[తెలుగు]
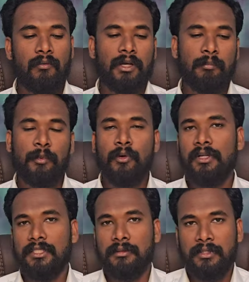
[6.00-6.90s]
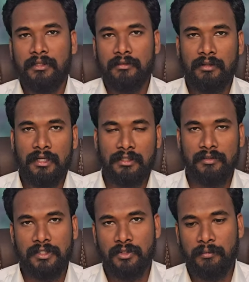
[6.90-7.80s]
ఒక పోలిక చెబుతాను అర్థం
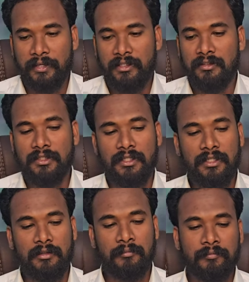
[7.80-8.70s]
చేసుకునే ప్రయత్నం చేయండి